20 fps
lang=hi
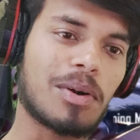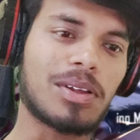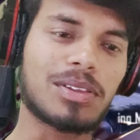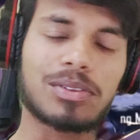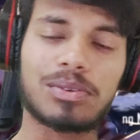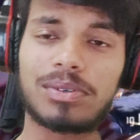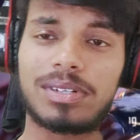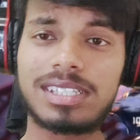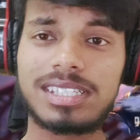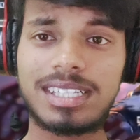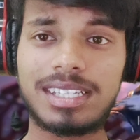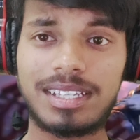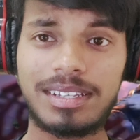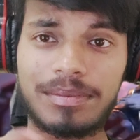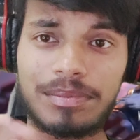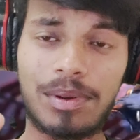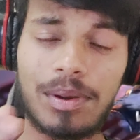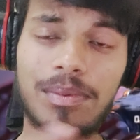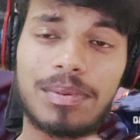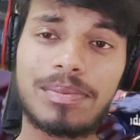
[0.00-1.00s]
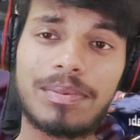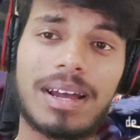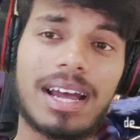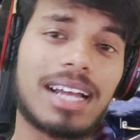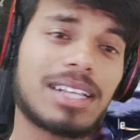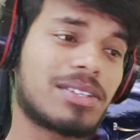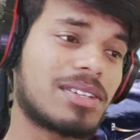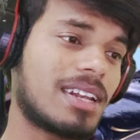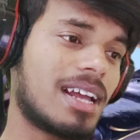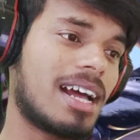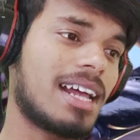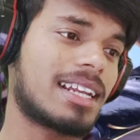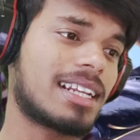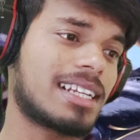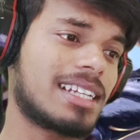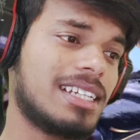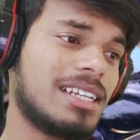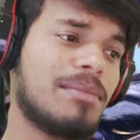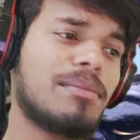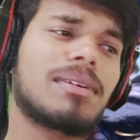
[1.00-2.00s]
में बहुत थोड़ी सी प्रॉब्लम आज आ
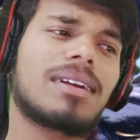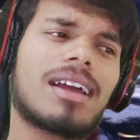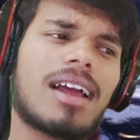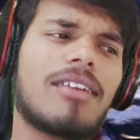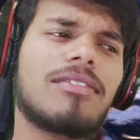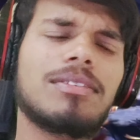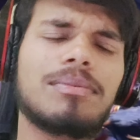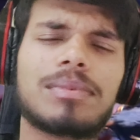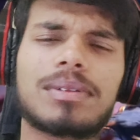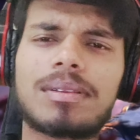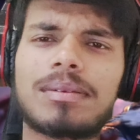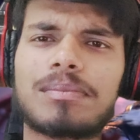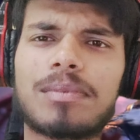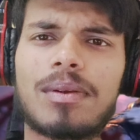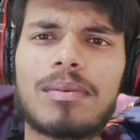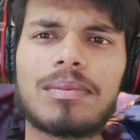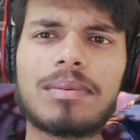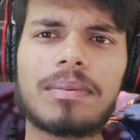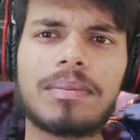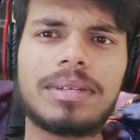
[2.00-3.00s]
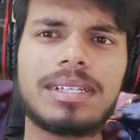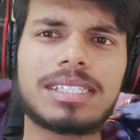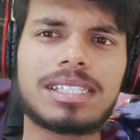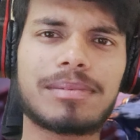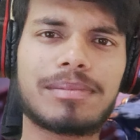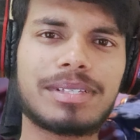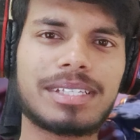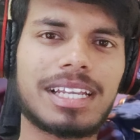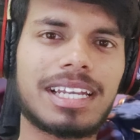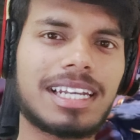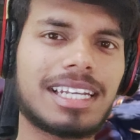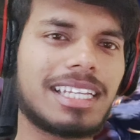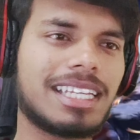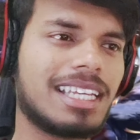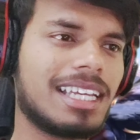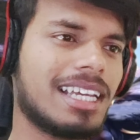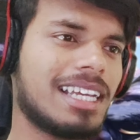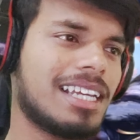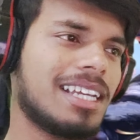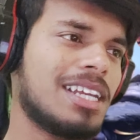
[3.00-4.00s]
रखी है काफ़ी मतलब प्रॉब्लम अभी इस समय चल
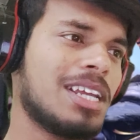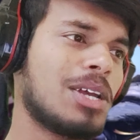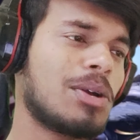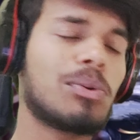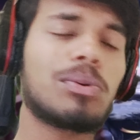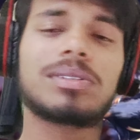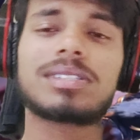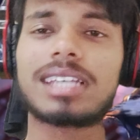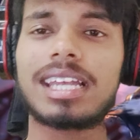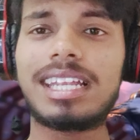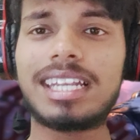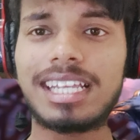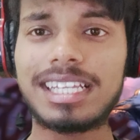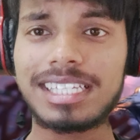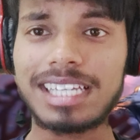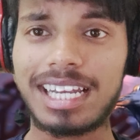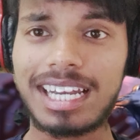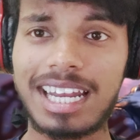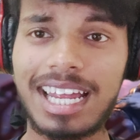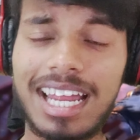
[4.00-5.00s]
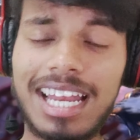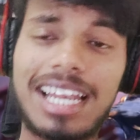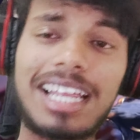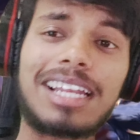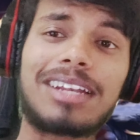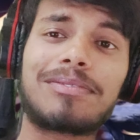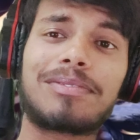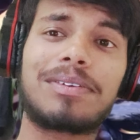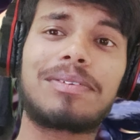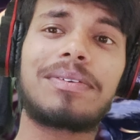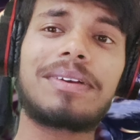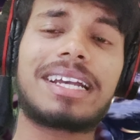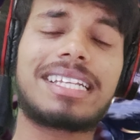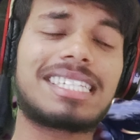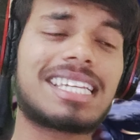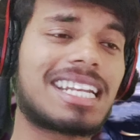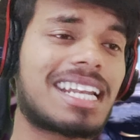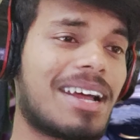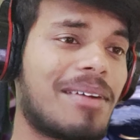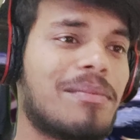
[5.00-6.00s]
रही है कुछ सही नहीं चल रहा है लेकिन फिर भी
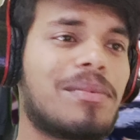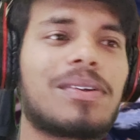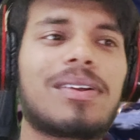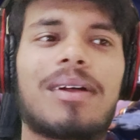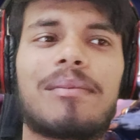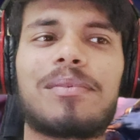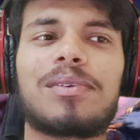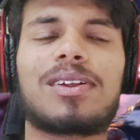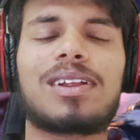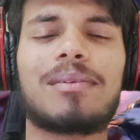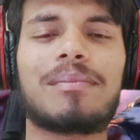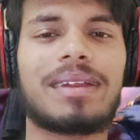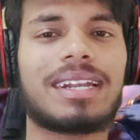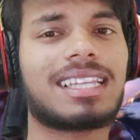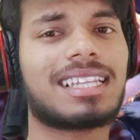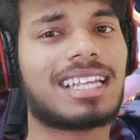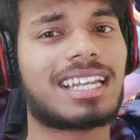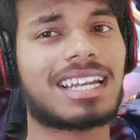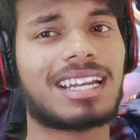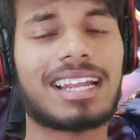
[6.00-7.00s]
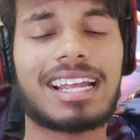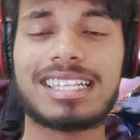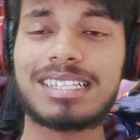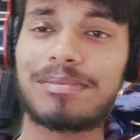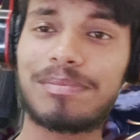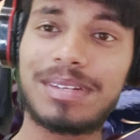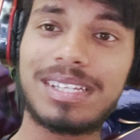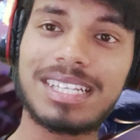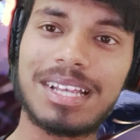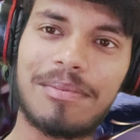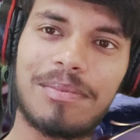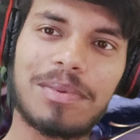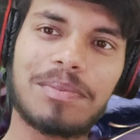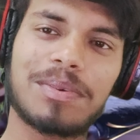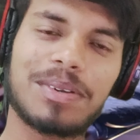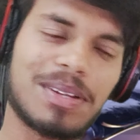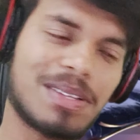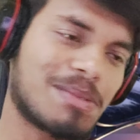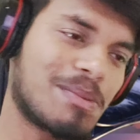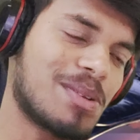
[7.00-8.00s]
गाइजर हम लोग आप लोग की मेहनत कर रहे हैं गाइजर प्लीज़ आप
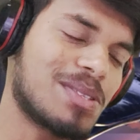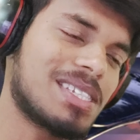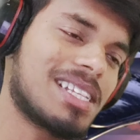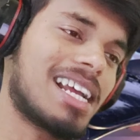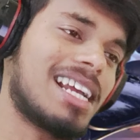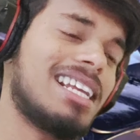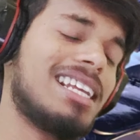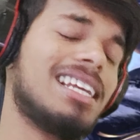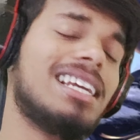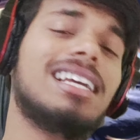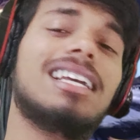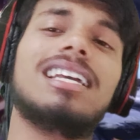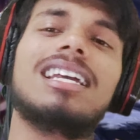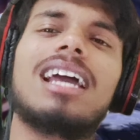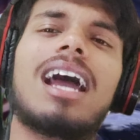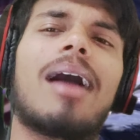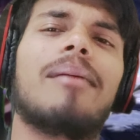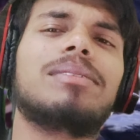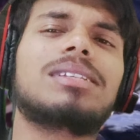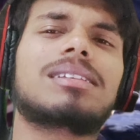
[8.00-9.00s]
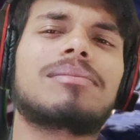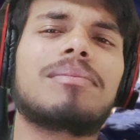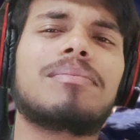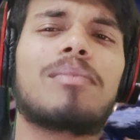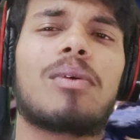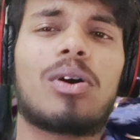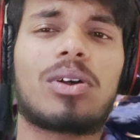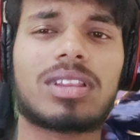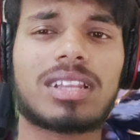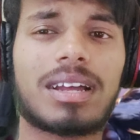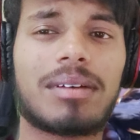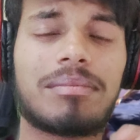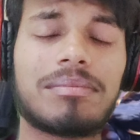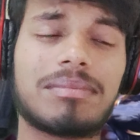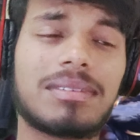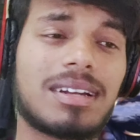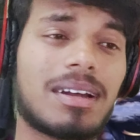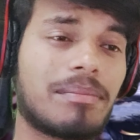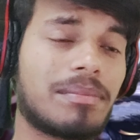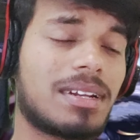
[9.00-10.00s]
लोग रिस्पॉन्स दिखाइए अभी समय बहुत
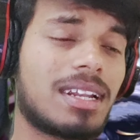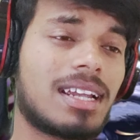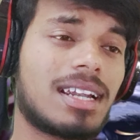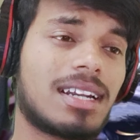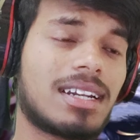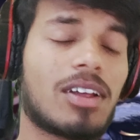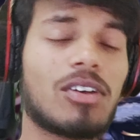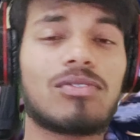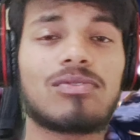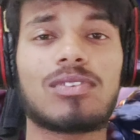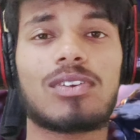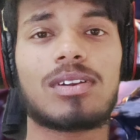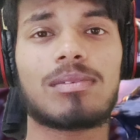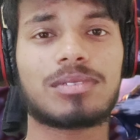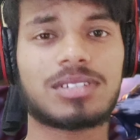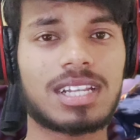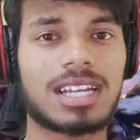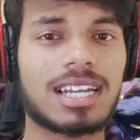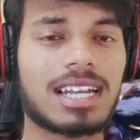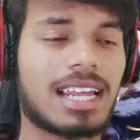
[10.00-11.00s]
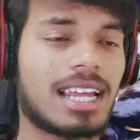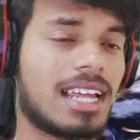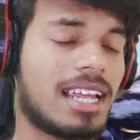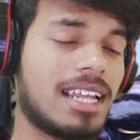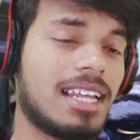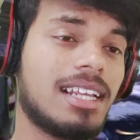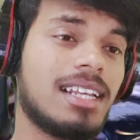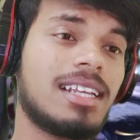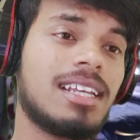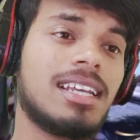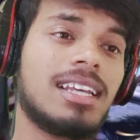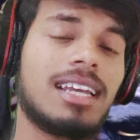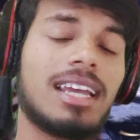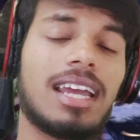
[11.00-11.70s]
कम अपना डाउनफॉल चल रहा है